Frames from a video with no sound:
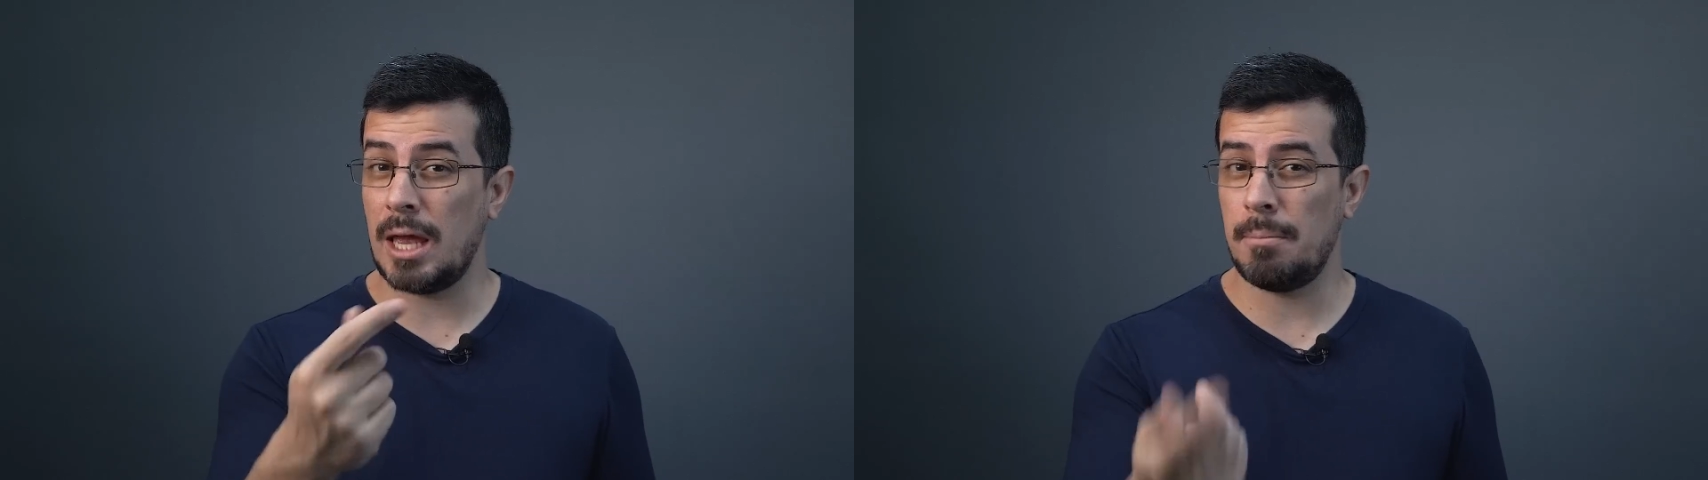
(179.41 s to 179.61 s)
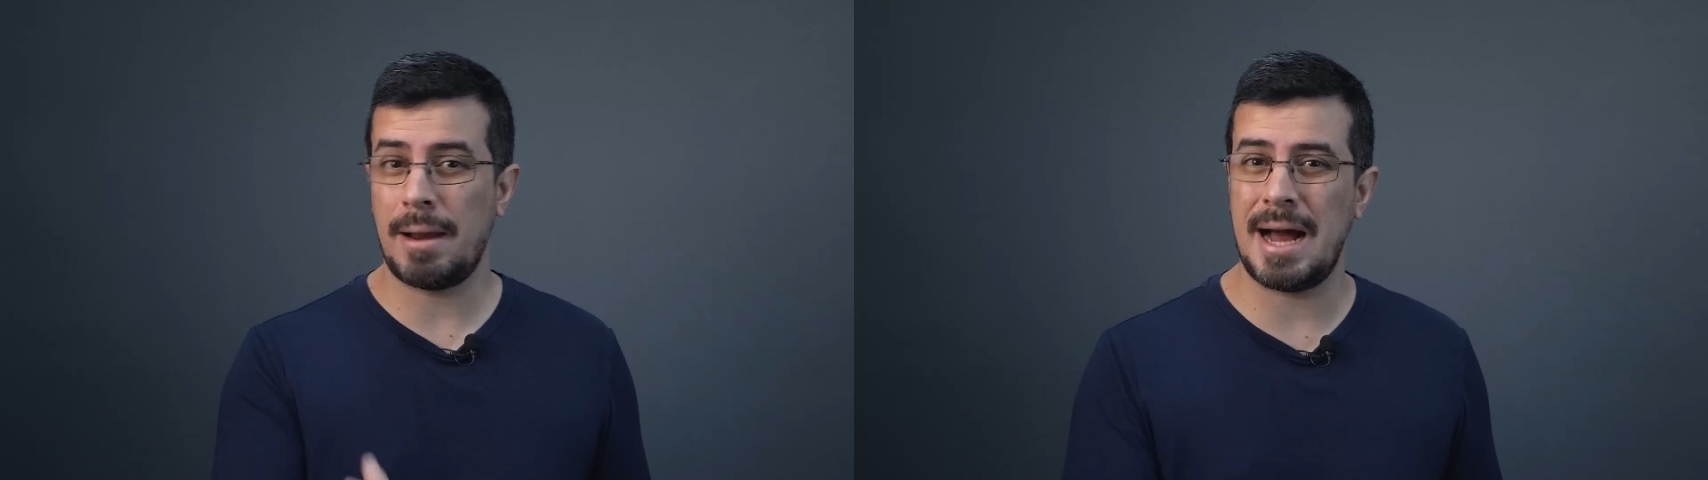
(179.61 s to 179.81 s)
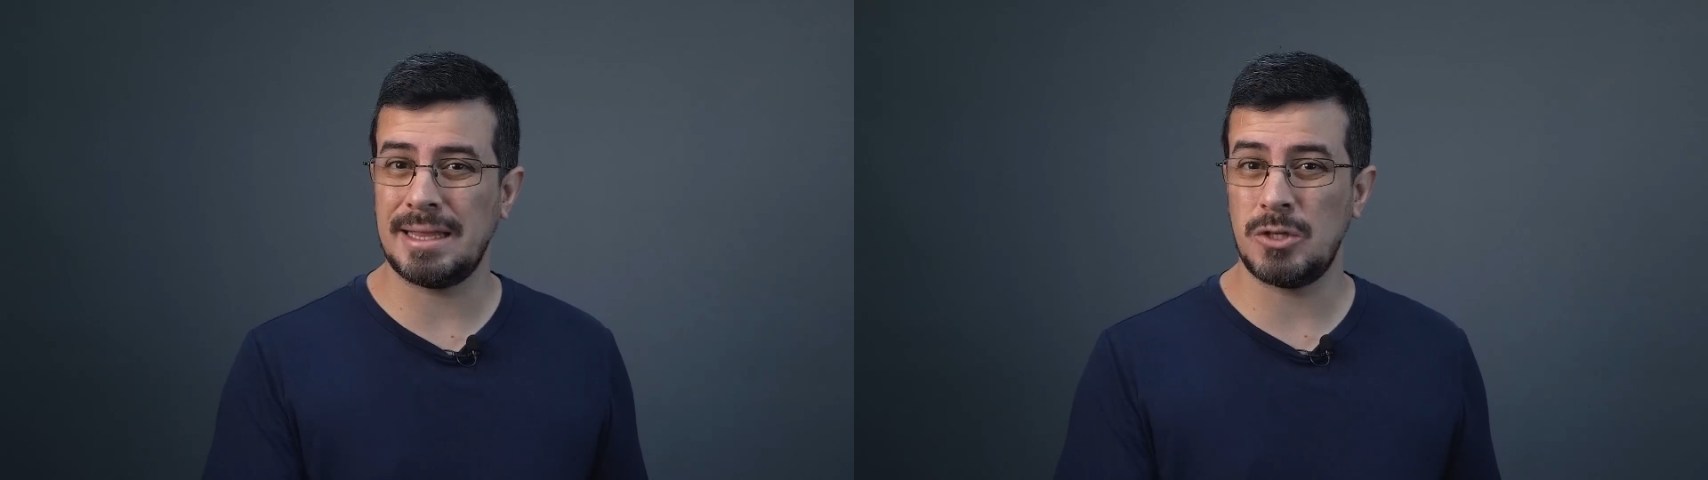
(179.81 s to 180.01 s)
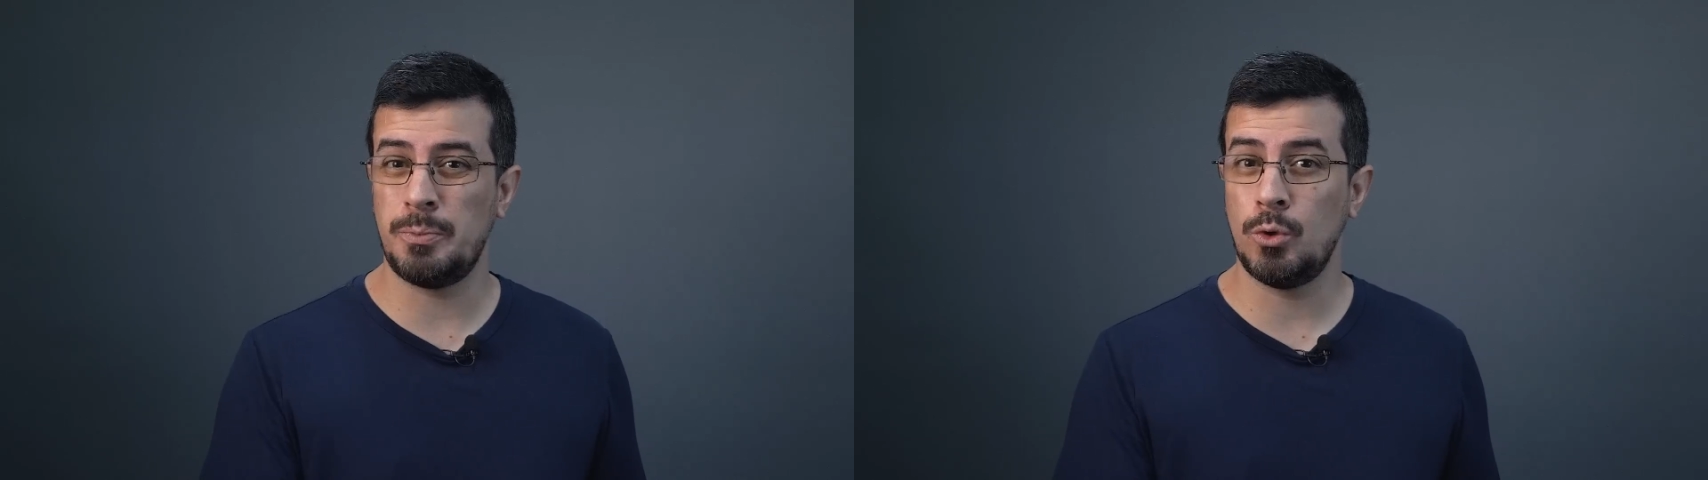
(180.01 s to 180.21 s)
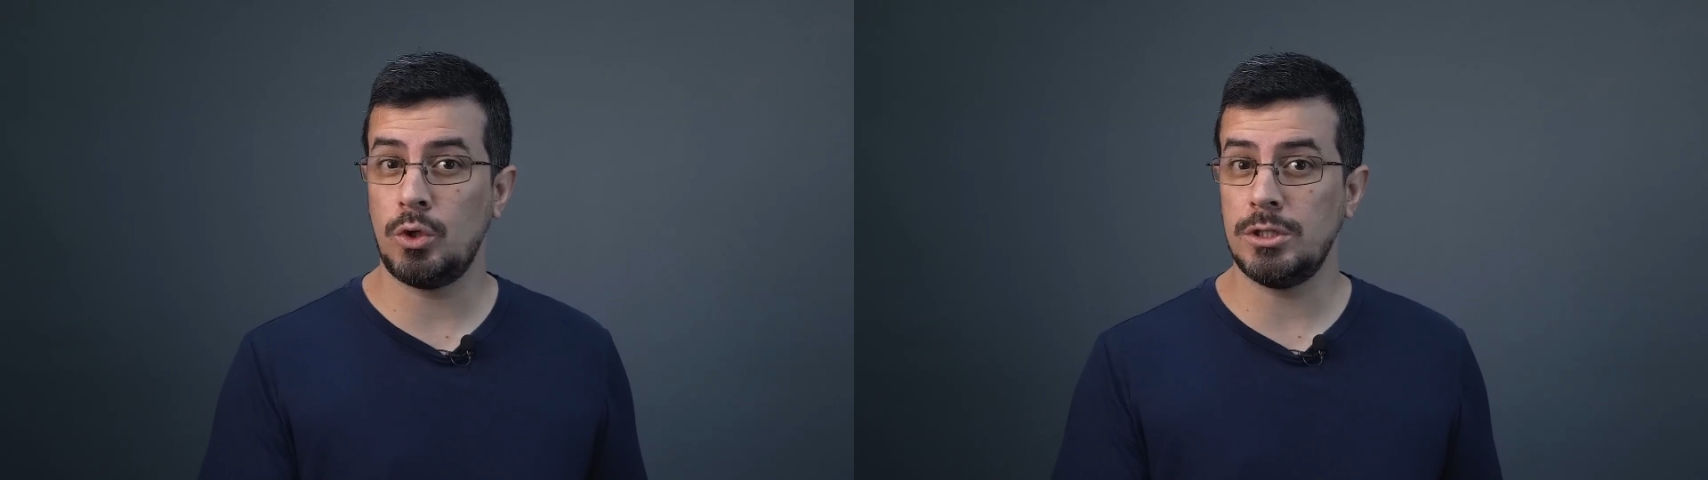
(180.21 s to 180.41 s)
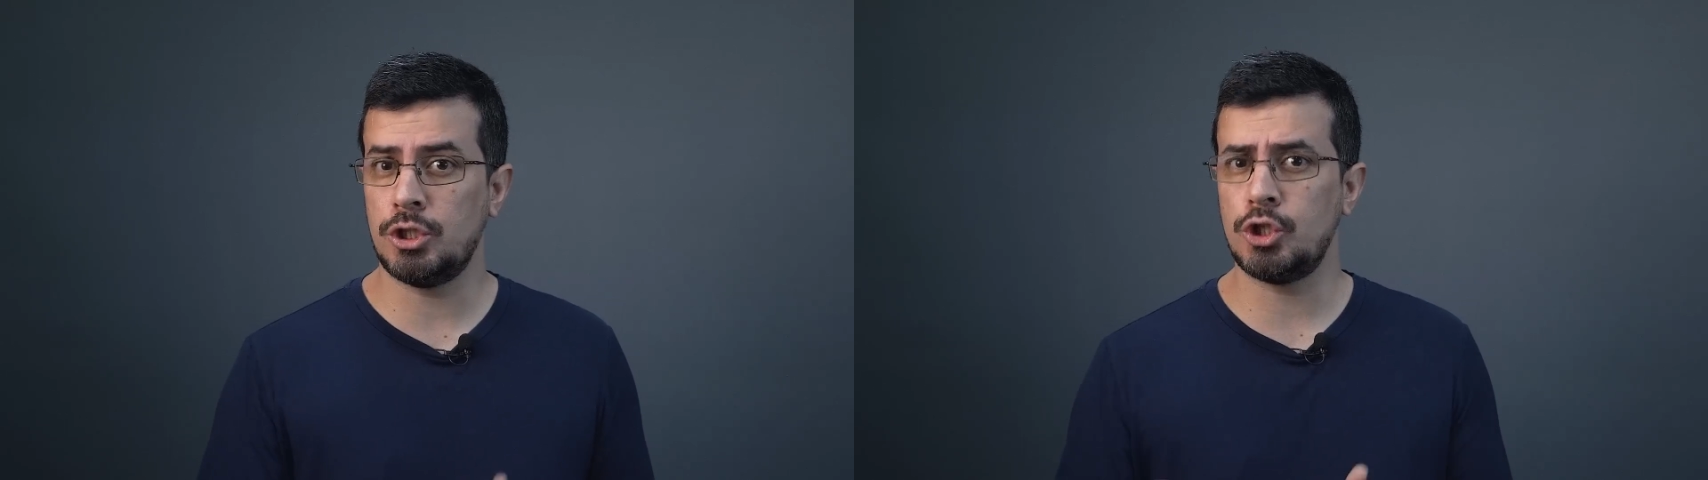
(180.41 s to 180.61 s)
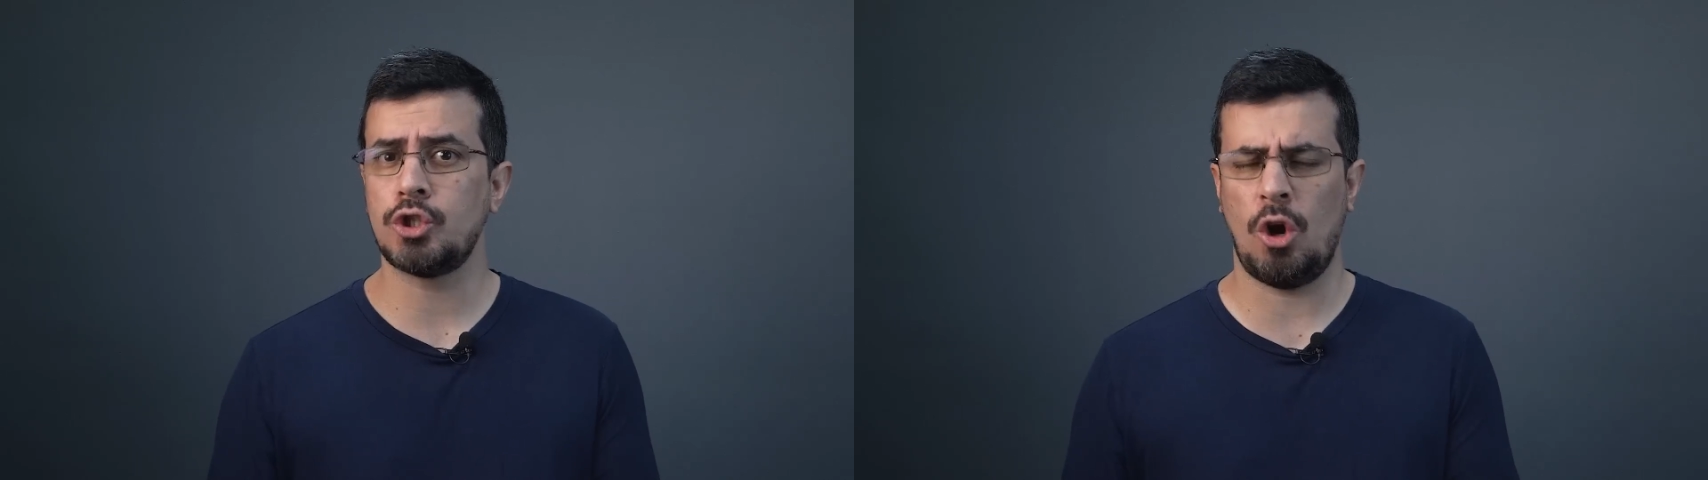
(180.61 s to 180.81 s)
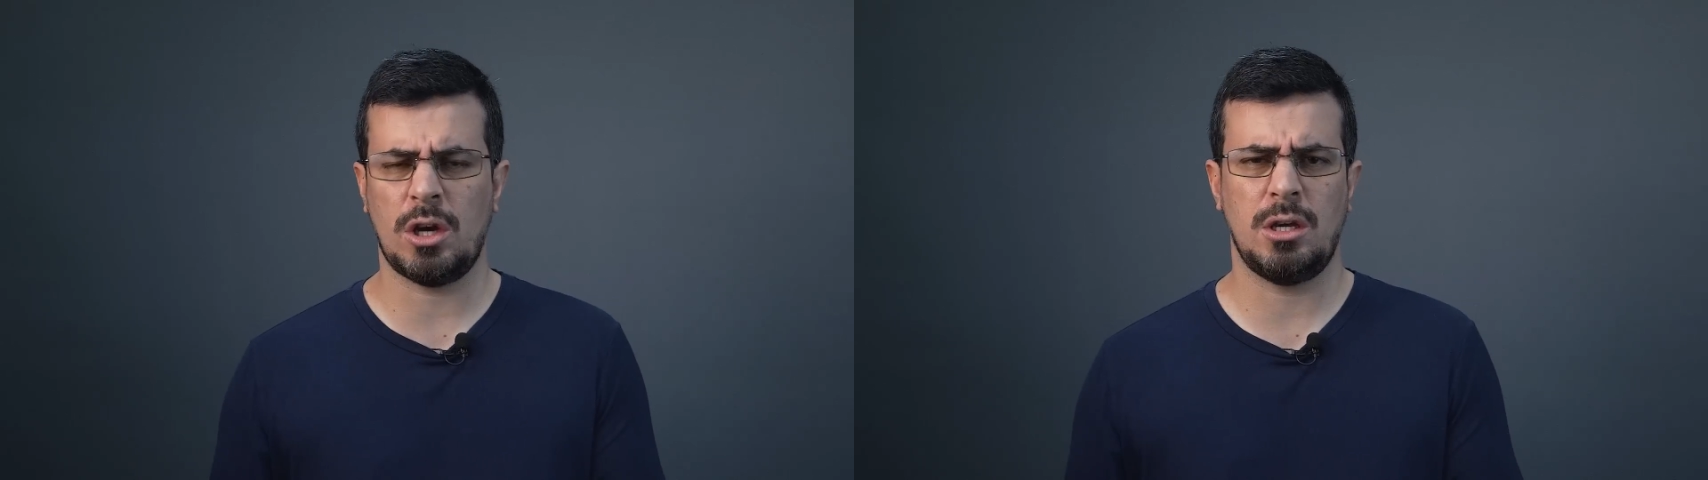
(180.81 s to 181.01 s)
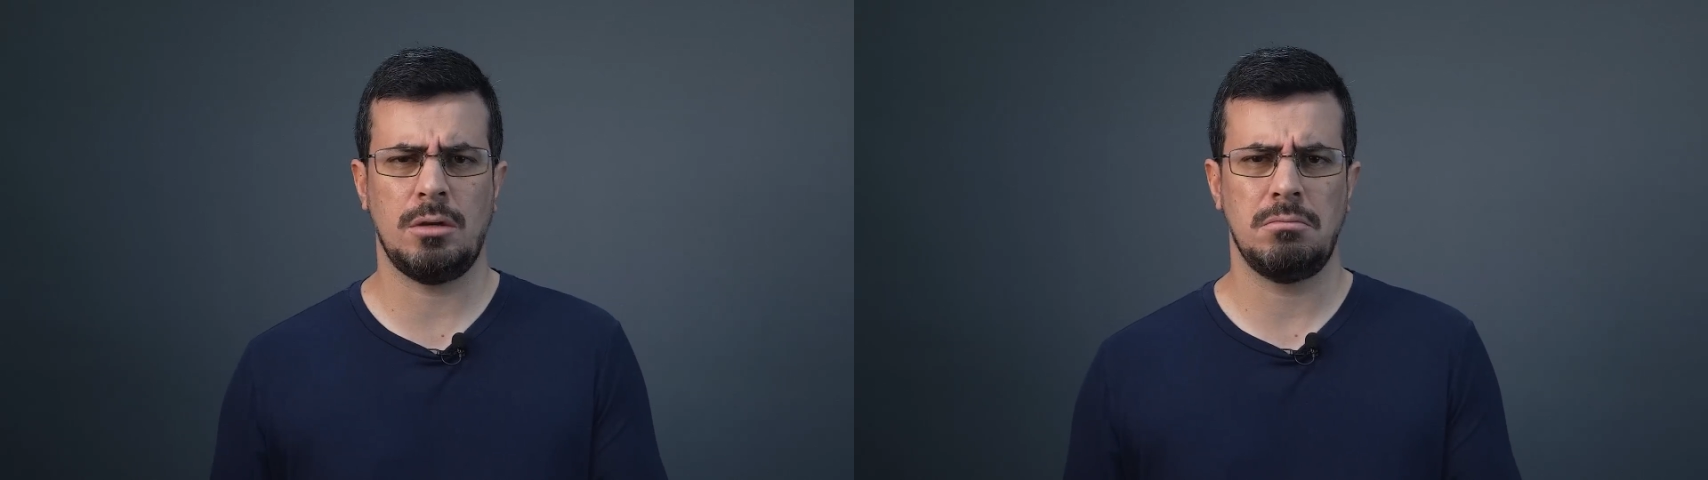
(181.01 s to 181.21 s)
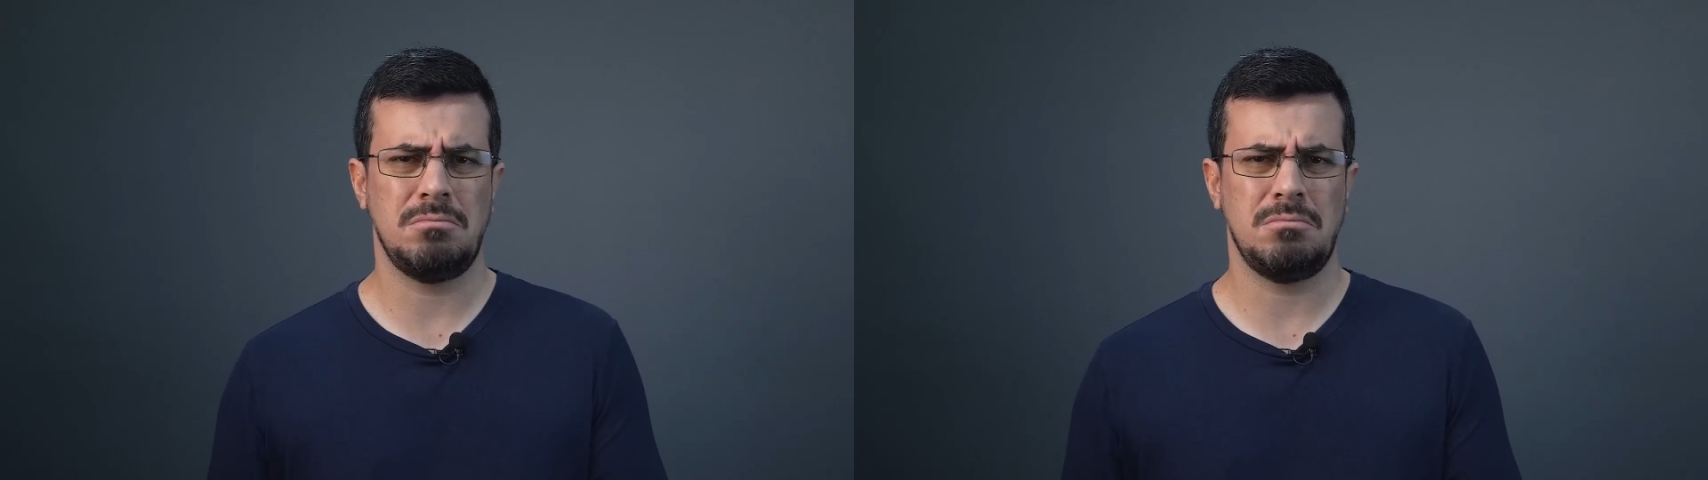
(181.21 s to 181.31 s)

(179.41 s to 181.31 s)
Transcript: quebradas por ondas de choque.